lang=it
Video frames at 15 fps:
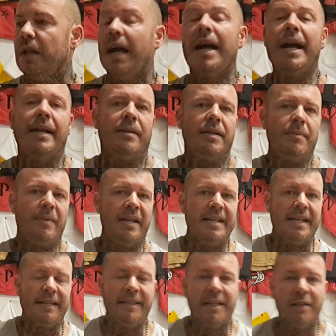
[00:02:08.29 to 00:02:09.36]
Ah, le
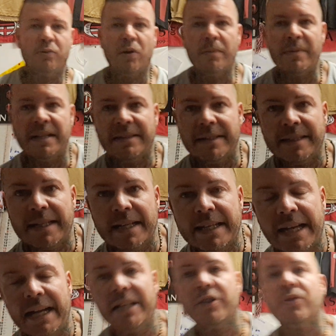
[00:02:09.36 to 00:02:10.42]
magliette naturalmente, di che
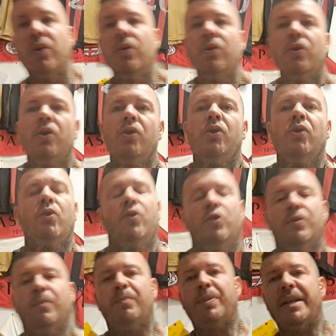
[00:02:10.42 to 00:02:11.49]
calcio?
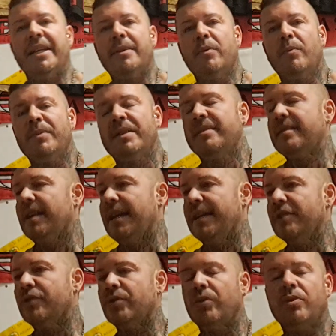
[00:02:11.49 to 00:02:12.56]
Primo
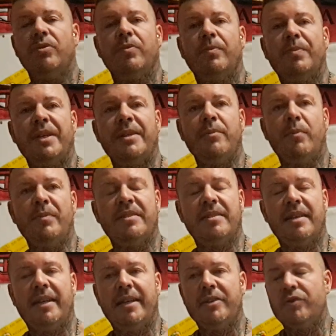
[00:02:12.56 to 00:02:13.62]
messaggio, primo
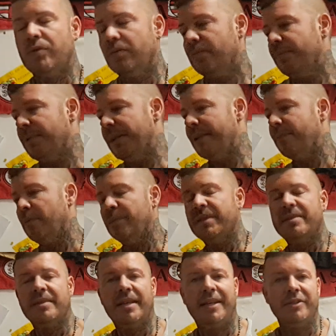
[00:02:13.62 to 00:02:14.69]
messaggio, primo
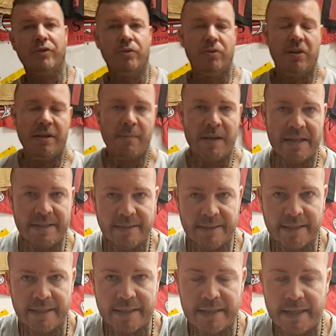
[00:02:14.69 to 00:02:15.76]
messaggio, le maglie di
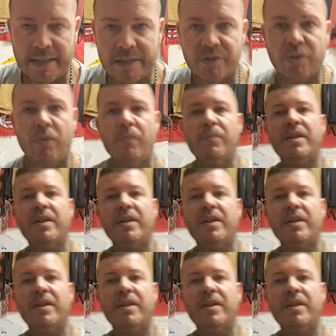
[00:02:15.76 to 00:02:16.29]
che calcio?